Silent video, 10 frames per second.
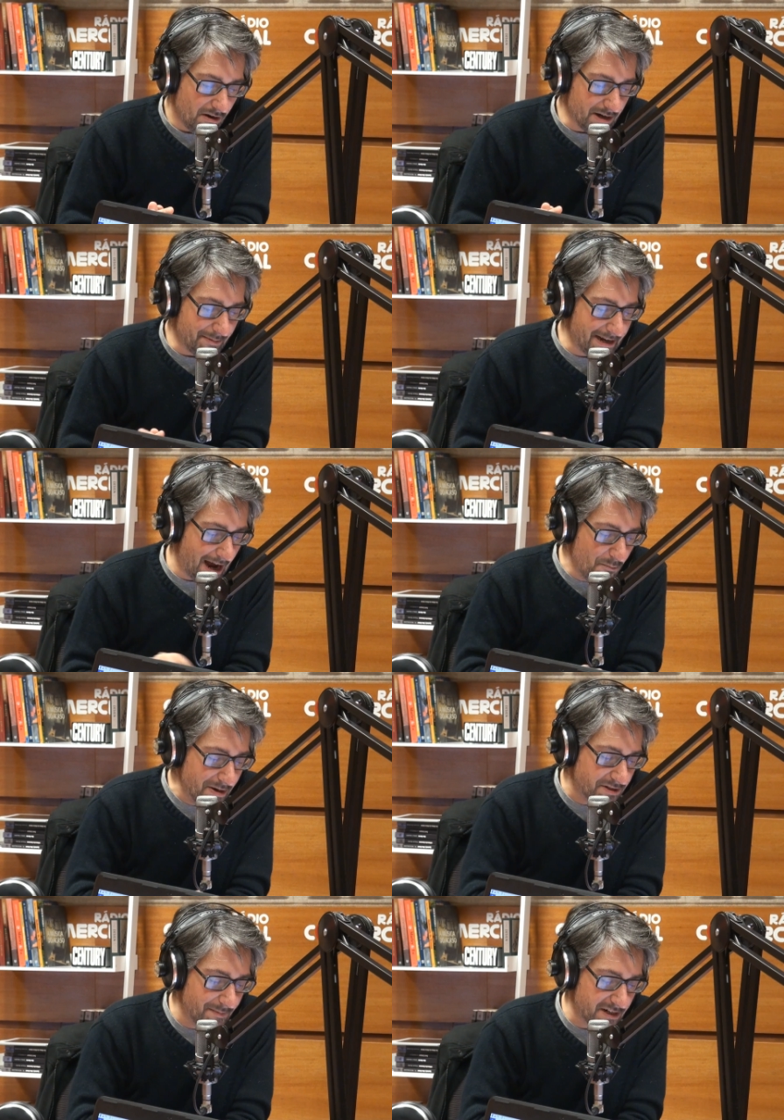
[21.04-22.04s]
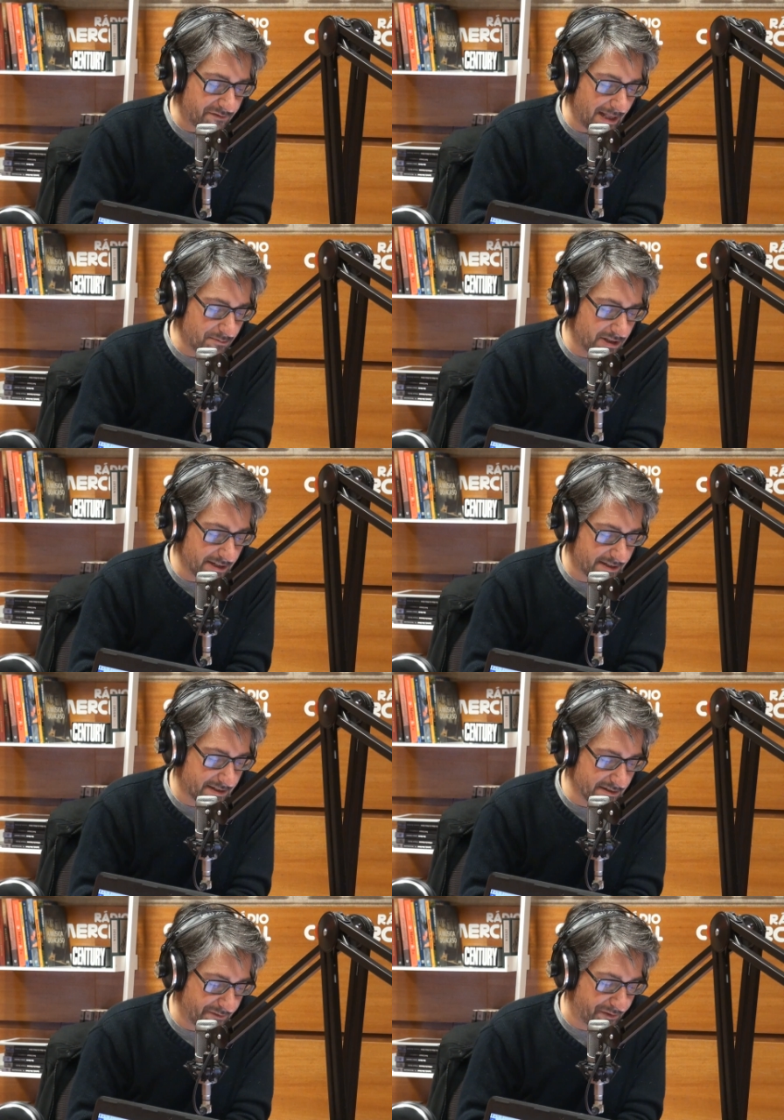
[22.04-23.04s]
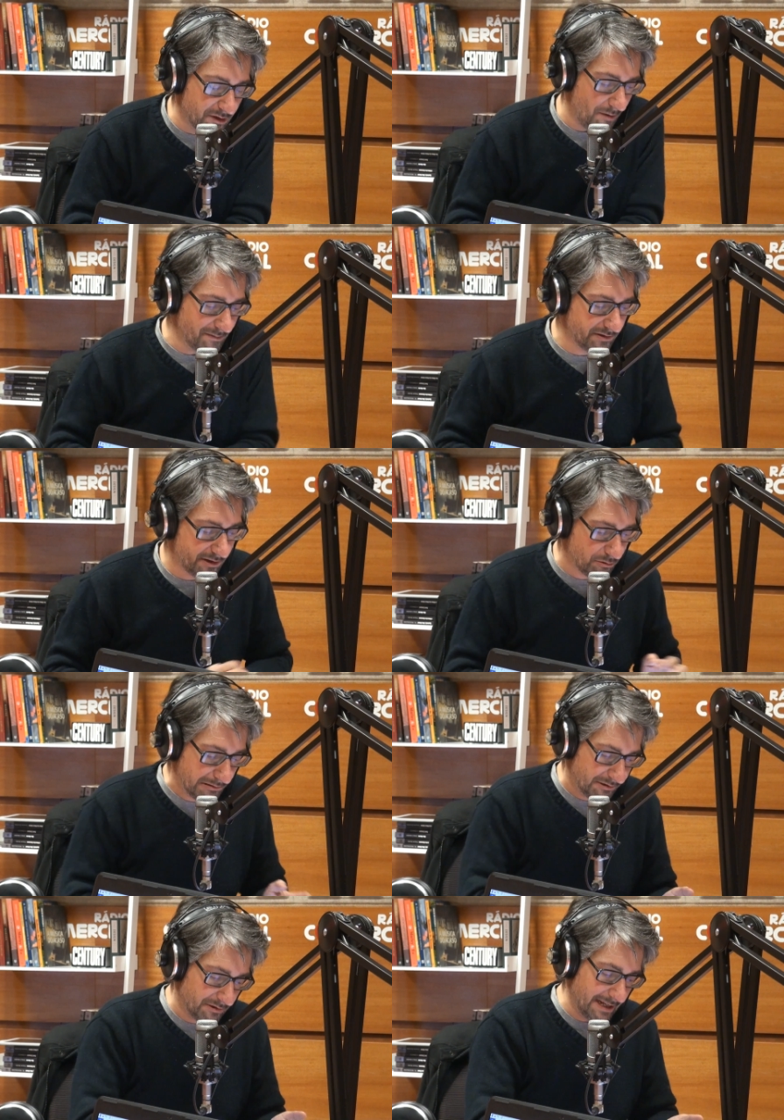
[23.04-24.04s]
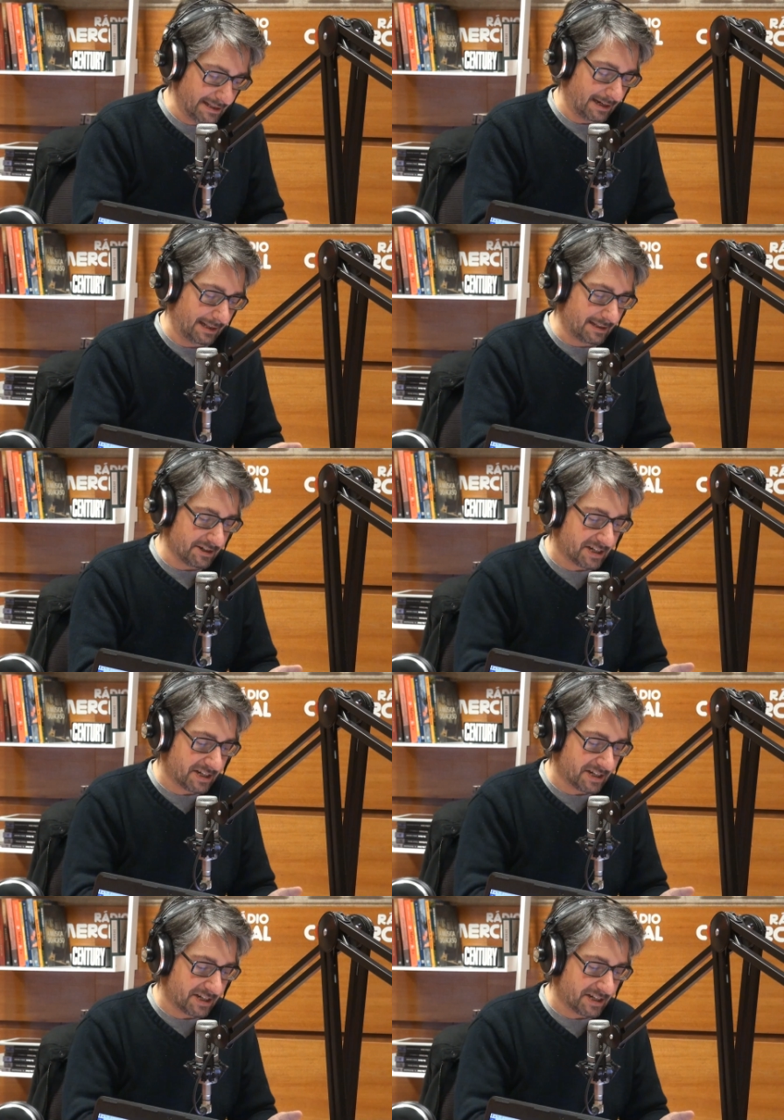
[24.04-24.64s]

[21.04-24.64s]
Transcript: Ora bem, há umas semanas falámos desse fenómeno de culto da internet,